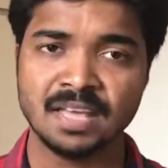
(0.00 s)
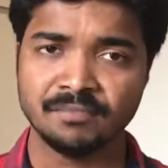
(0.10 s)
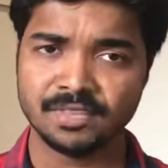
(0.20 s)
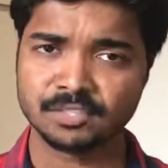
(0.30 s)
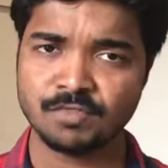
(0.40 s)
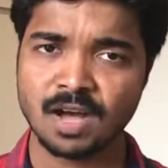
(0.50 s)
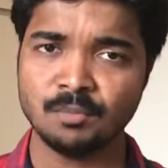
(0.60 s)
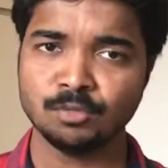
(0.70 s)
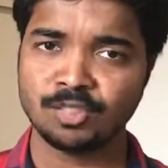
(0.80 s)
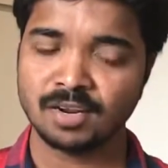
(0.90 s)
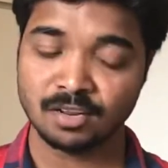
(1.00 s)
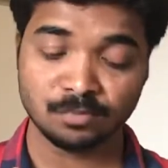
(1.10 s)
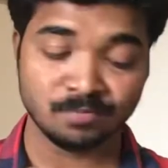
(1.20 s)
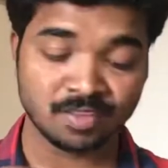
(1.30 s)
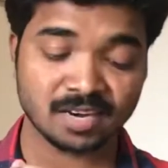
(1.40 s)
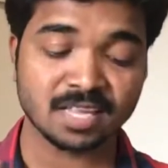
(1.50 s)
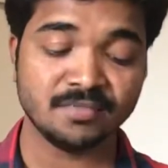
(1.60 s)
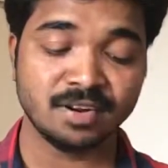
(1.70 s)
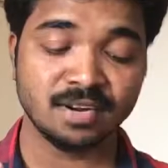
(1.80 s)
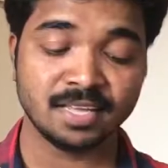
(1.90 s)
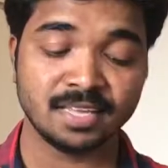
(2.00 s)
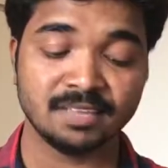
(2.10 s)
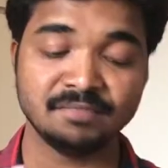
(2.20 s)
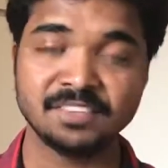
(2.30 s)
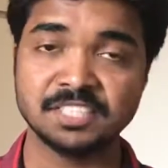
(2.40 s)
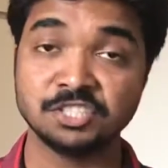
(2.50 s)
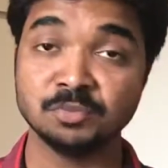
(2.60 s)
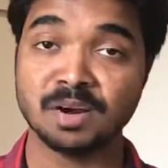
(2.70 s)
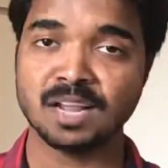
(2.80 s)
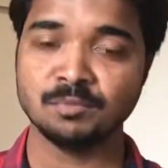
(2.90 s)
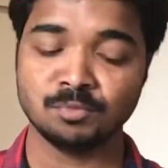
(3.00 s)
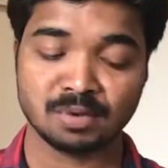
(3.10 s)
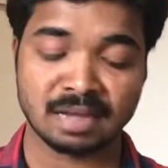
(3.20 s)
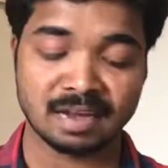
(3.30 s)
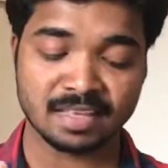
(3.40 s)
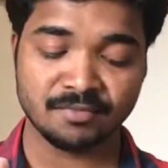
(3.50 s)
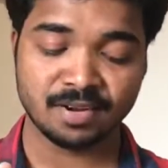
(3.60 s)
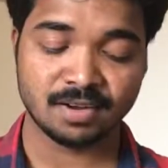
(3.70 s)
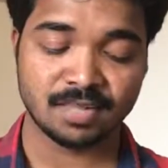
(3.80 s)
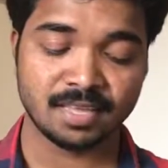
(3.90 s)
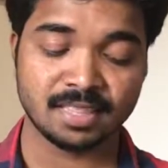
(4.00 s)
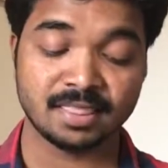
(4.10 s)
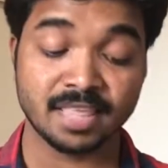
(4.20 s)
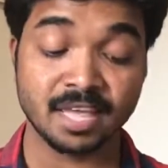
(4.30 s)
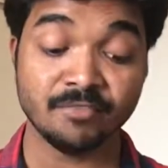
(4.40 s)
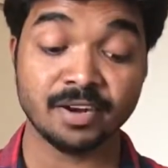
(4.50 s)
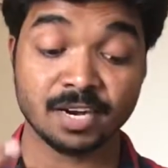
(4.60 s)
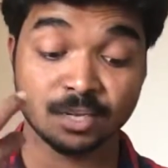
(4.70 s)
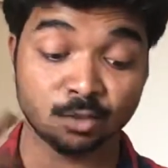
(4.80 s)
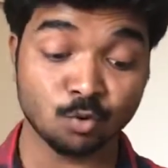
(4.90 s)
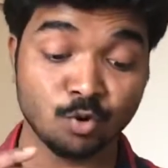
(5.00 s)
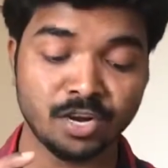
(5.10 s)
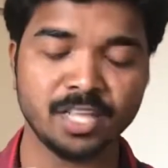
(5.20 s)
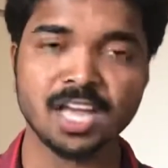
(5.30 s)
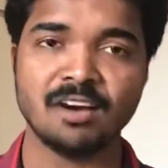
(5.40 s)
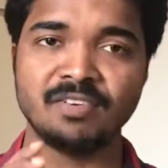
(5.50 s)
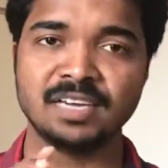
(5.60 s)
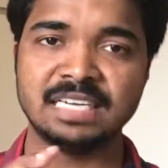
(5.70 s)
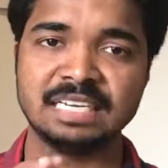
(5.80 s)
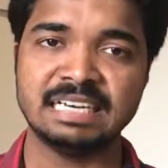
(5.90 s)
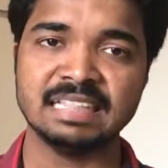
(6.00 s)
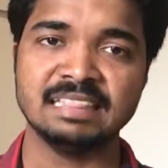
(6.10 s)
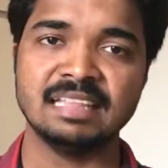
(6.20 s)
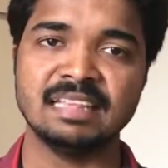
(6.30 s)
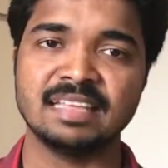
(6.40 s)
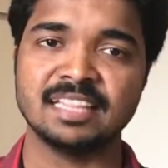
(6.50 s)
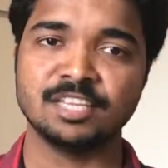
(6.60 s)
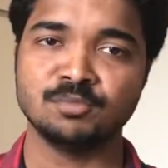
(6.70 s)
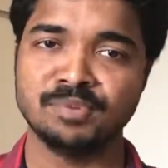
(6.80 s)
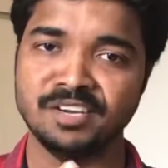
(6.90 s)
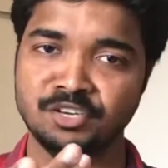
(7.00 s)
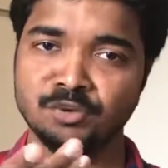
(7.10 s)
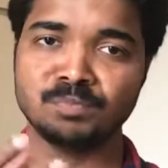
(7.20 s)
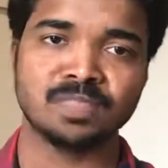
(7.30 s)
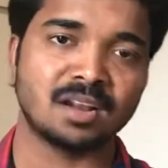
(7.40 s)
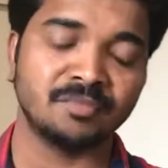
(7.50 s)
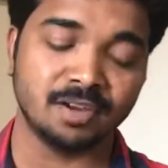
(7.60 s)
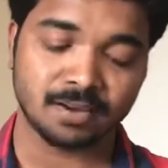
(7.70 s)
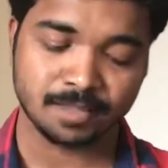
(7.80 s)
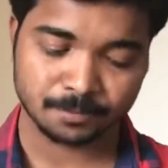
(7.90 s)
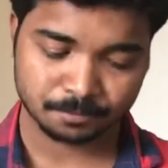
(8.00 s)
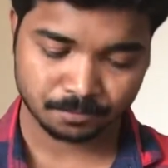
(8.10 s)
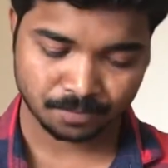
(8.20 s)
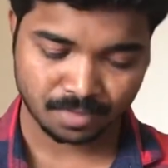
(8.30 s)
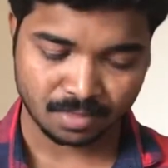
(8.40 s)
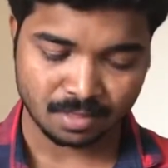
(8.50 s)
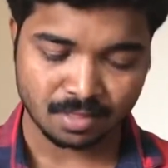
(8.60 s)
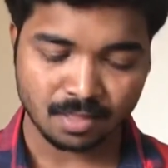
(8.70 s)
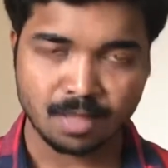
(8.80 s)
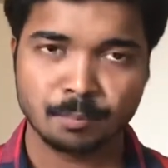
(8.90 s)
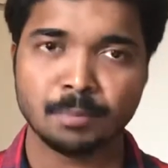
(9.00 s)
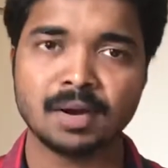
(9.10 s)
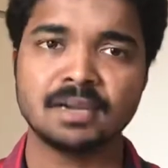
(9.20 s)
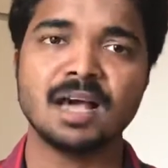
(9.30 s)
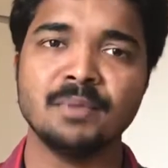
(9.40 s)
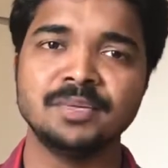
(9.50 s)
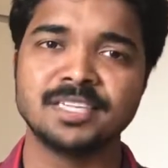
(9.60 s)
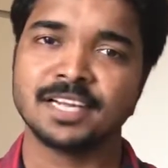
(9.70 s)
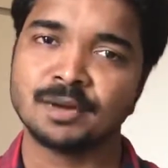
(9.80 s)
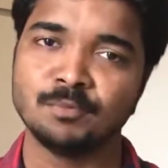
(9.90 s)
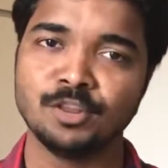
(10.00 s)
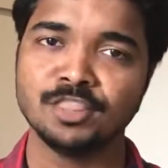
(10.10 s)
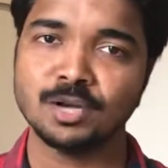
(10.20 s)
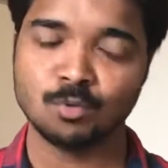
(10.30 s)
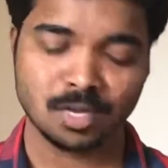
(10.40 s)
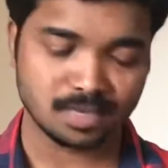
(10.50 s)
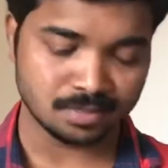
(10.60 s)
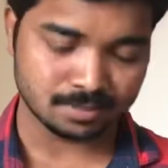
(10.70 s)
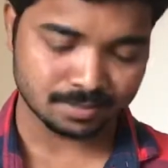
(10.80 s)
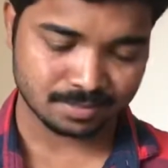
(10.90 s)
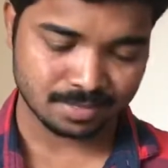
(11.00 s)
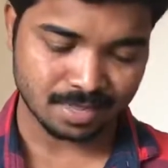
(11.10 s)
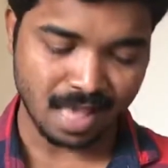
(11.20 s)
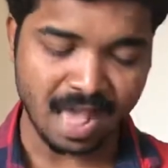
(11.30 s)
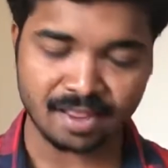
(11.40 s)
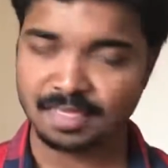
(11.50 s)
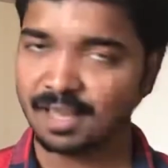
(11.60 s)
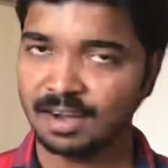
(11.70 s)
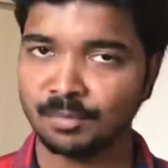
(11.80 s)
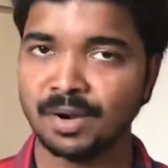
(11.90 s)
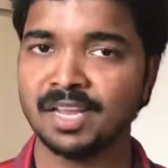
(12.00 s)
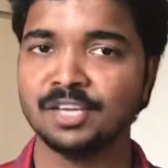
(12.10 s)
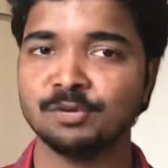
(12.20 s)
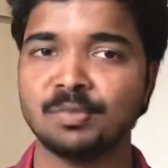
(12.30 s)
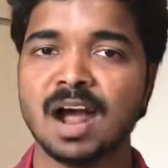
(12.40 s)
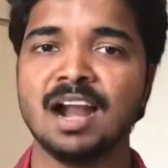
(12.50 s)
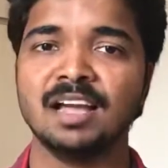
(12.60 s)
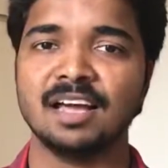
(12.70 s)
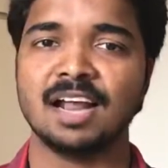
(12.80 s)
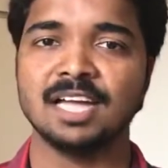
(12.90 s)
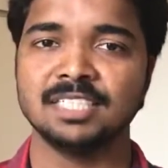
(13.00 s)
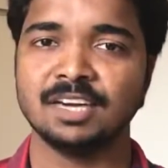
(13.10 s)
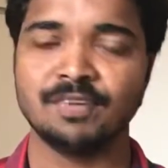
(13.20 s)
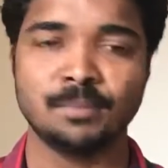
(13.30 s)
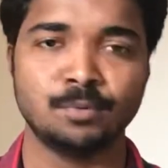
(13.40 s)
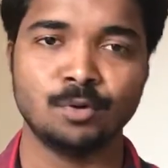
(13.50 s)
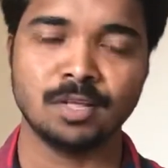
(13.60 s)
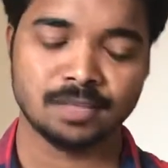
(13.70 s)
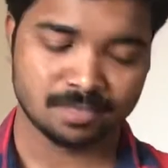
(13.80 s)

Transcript: விஸ்வாமுத்திரரும் விரையவில்லை விஷ்ணு மனமும் கரையவில்லை தேவர்கள் தோன்றி அவன் இழந்ததை எதையும் மீட்டும் தரவில்லை பட்டாபிஷேகம் முடிந்தவுடன் அரிதாரம் அழிக்கும் நாடக ராஜாவைப் போல